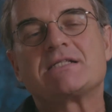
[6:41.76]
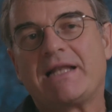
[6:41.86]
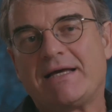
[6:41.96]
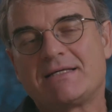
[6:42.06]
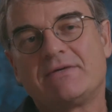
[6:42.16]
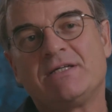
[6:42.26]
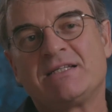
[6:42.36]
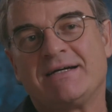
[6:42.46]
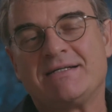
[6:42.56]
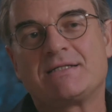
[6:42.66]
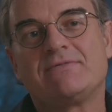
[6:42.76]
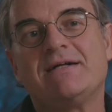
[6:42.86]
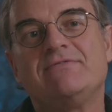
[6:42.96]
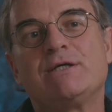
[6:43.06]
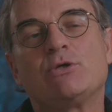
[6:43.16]
was Gleichgewicht heißt,
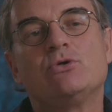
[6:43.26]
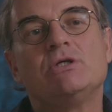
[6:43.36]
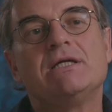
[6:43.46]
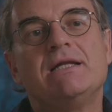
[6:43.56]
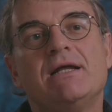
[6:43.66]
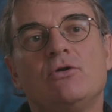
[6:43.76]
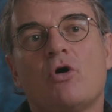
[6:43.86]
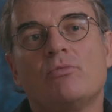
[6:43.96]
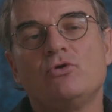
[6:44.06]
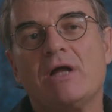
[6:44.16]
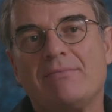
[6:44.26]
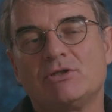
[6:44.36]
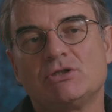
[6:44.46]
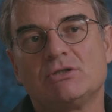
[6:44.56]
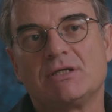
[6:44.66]
weil wir natürlich in enorm
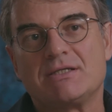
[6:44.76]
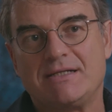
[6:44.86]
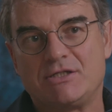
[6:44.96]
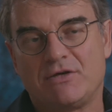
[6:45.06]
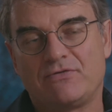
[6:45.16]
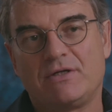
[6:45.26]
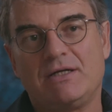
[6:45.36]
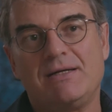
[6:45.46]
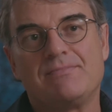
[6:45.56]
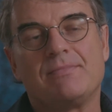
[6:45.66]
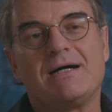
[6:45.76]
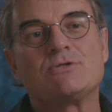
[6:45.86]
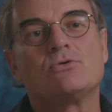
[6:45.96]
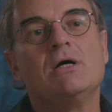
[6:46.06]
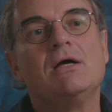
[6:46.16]
dynamischen Gesellschaften leben.
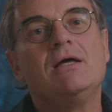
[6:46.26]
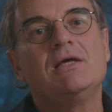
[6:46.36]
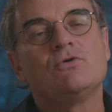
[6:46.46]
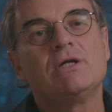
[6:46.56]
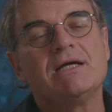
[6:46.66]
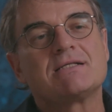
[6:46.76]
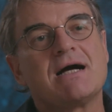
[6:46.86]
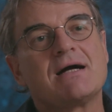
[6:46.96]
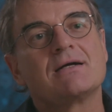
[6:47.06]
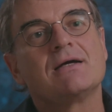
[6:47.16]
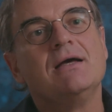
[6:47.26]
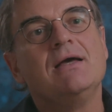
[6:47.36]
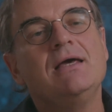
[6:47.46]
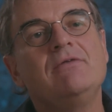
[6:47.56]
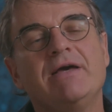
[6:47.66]
Also ich würde eher sagen,
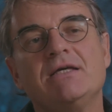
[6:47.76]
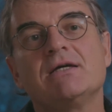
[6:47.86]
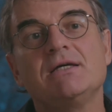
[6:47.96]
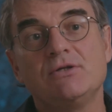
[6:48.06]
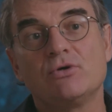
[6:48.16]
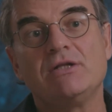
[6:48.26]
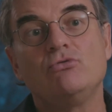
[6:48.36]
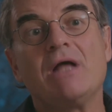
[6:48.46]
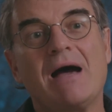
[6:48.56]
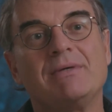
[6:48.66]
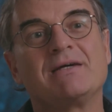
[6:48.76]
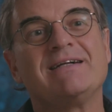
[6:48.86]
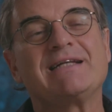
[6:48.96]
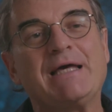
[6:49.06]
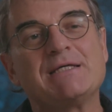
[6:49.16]
in welche Richtung geht Dynamik,
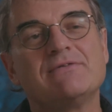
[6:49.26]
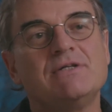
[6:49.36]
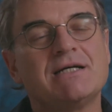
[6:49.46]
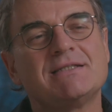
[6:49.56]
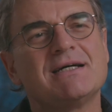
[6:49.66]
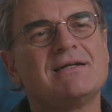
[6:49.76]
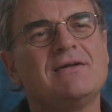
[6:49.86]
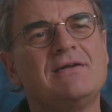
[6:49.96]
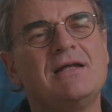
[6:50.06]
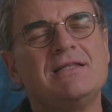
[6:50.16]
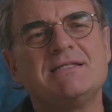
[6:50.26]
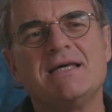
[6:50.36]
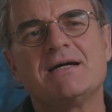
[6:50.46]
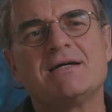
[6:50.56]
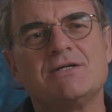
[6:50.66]
weil Gleichgewicht hat ja ein
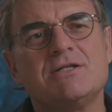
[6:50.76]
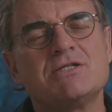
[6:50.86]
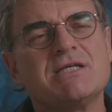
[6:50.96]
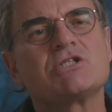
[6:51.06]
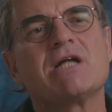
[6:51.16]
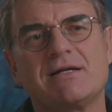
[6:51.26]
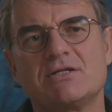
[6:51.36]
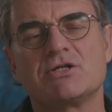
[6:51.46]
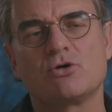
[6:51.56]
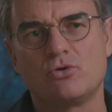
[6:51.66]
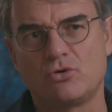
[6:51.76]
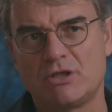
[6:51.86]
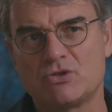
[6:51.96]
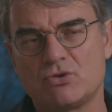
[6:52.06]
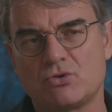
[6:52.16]
sehr, eine sehr statische
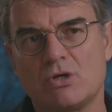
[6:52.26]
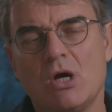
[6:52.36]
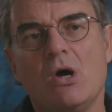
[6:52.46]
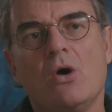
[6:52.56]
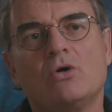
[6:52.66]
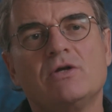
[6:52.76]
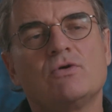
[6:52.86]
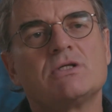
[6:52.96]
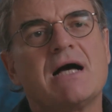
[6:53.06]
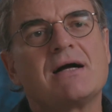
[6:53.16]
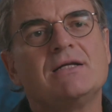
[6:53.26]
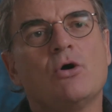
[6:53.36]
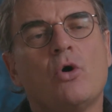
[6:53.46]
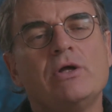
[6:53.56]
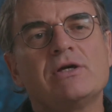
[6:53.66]
Konnotation. Und ich würde sagen, die
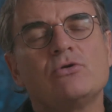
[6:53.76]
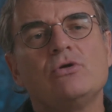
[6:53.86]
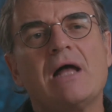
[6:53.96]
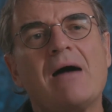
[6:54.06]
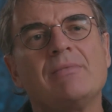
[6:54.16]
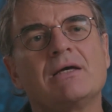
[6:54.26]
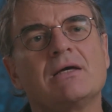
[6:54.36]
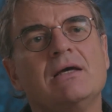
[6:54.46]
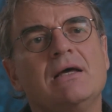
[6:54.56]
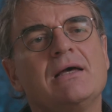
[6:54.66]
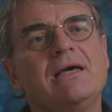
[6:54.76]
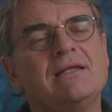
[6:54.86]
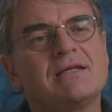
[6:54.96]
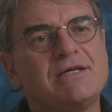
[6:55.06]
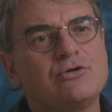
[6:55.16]
heutige Dynamik
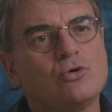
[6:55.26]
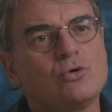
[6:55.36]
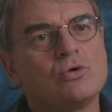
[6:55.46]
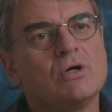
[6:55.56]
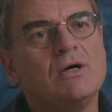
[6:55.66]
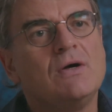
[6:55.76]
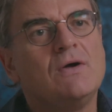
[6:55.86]
geht Richtung